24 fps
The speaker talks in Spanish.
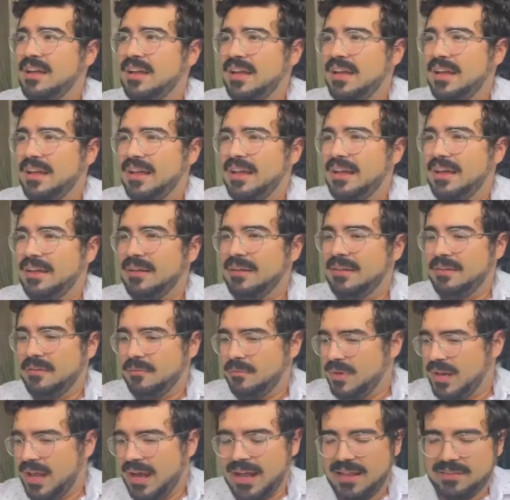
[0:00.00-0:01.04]
eh,
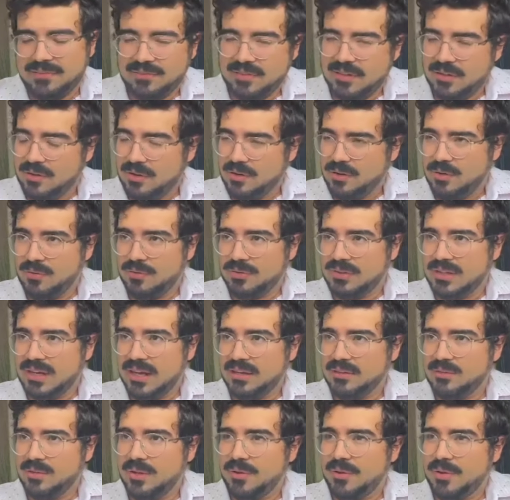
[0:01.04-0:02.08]
le canceló el
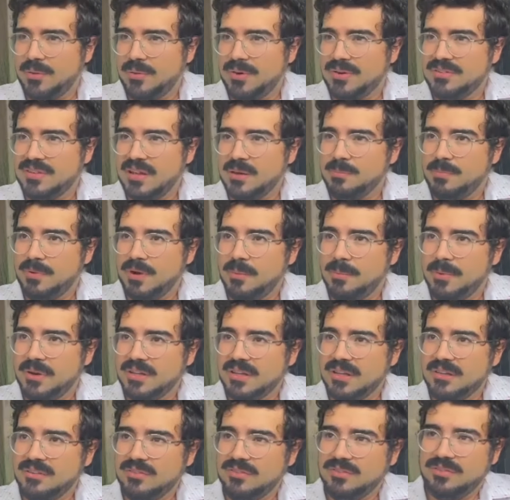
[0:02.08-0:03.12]
contrato a Universal
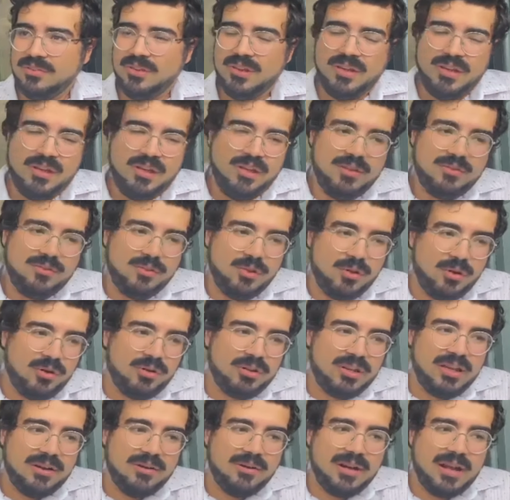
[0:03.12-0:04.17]
Properties, no nos
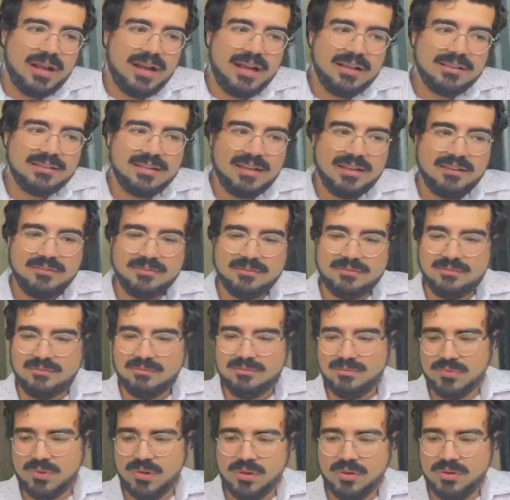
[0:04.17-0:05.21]
dieron la casa,
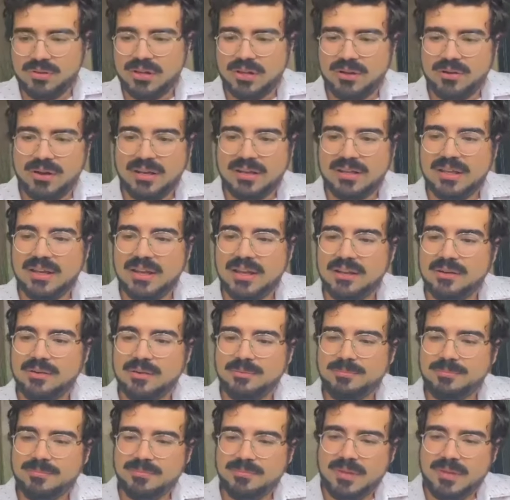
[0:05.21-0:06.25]
no nos dieron el dinero,